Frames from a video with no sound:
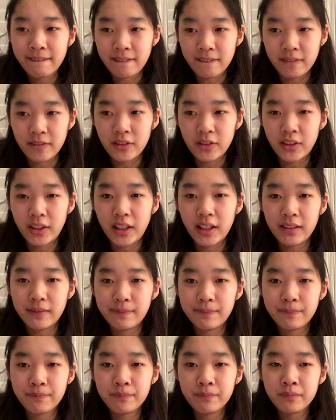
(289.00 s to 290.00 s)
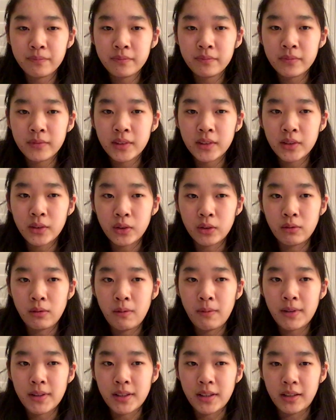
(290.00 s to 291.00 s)
本当にこのま
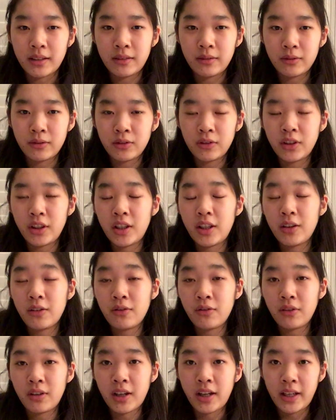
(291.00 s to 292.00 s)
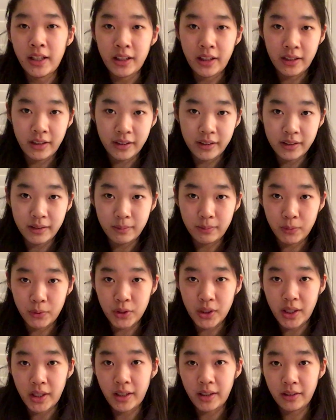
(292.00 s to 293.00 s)
まじゃ本当に日本帰れないです申
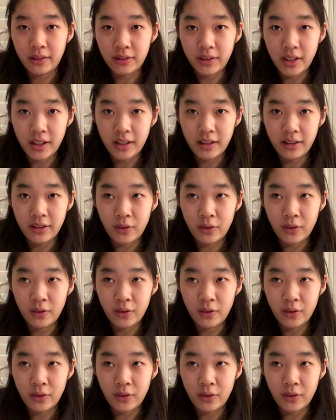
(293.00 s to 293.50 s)
し訳なくてっ